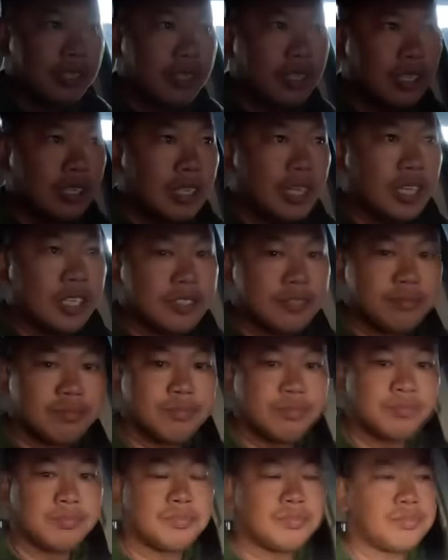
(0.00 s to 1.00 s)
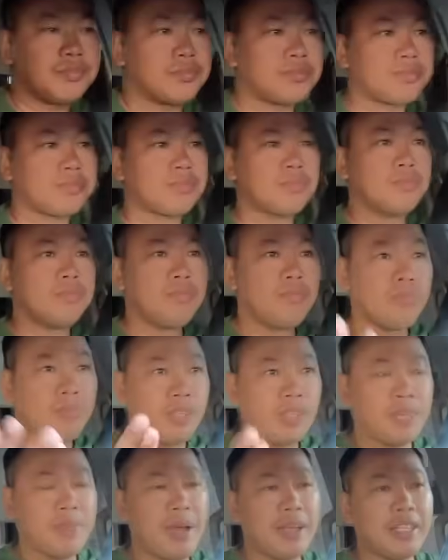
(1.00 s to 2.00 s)
cho nên
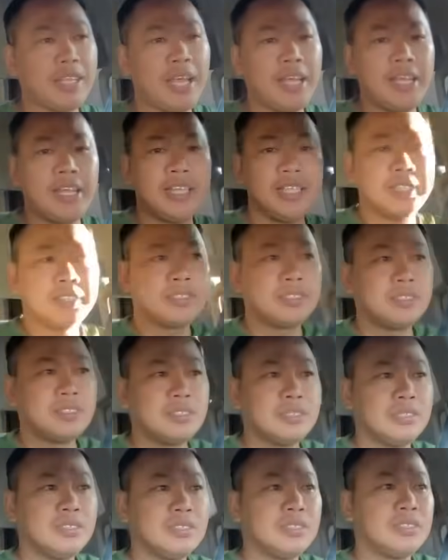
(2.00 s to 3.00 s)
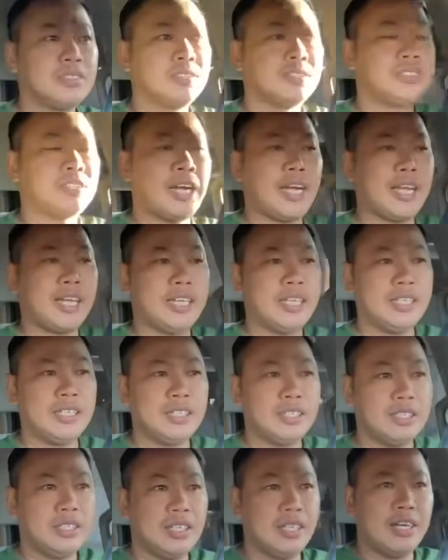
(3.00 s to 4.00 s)
các bạn thấy đó rằng á
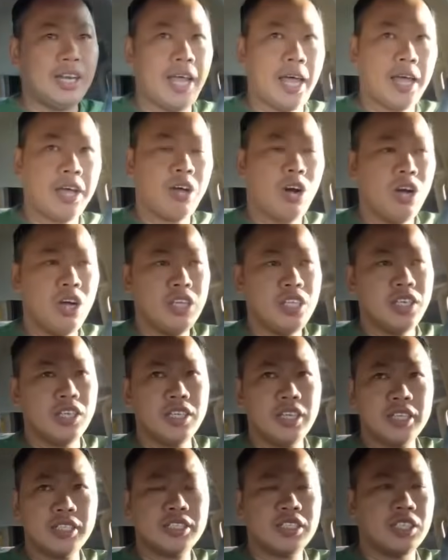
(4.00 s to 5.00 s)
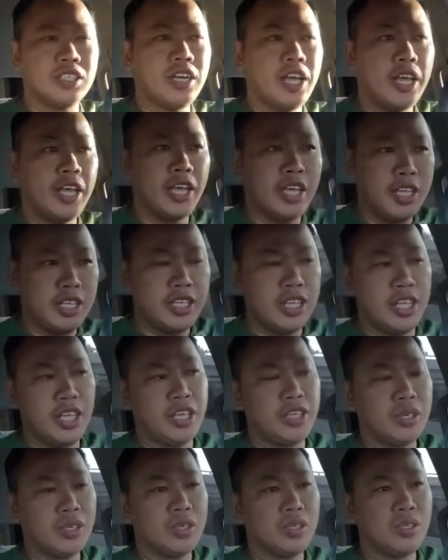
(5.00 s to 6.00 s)
là có những cái sự hiện
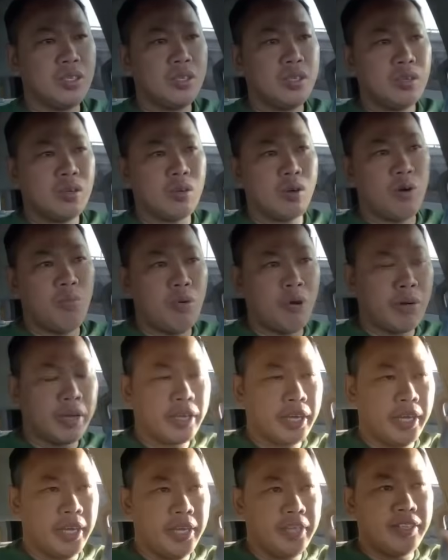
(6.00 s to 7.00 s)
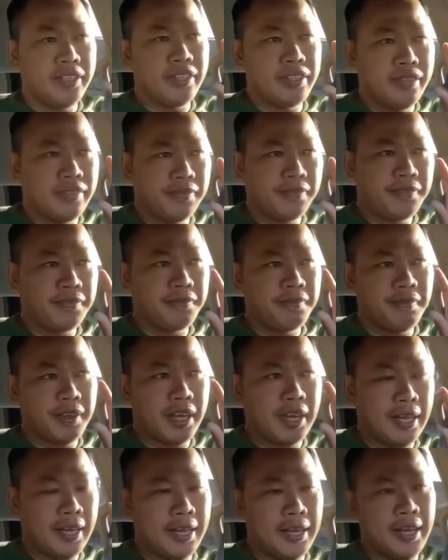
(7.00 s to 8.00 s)
diện của một cái
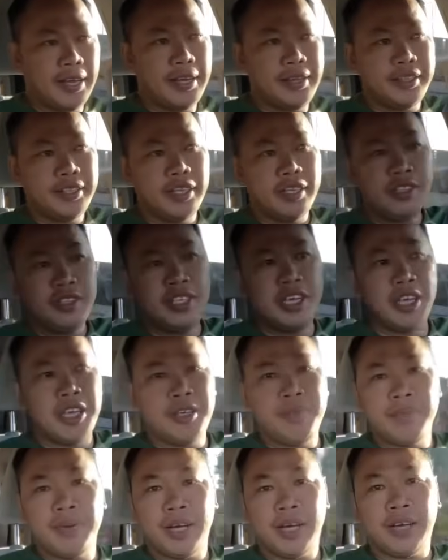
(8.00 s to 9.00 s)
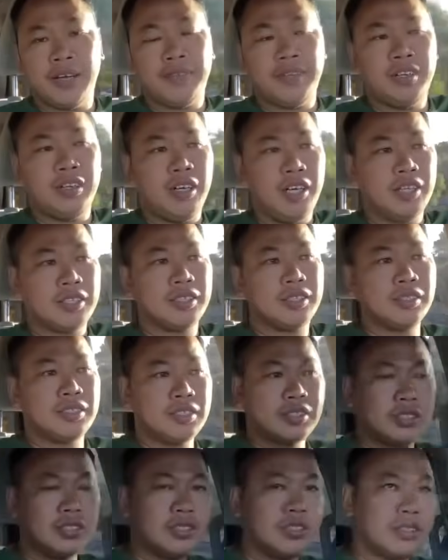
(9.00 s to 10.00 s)
à, những gì mà phải nói là
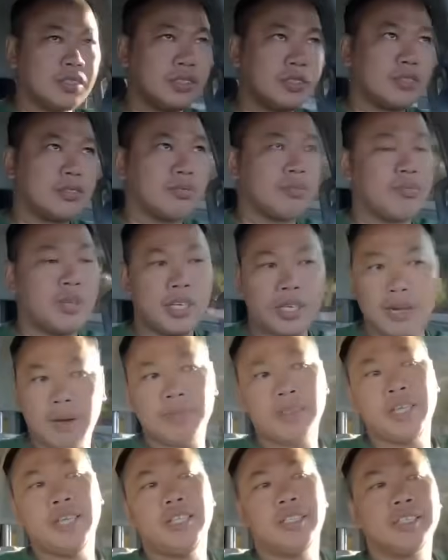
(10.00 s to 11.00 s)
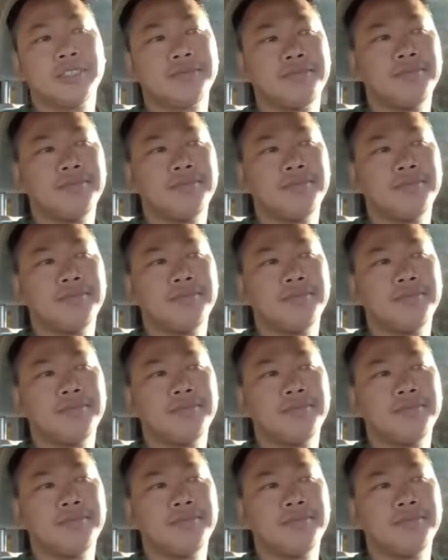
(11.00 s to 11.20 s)
mình không thấy được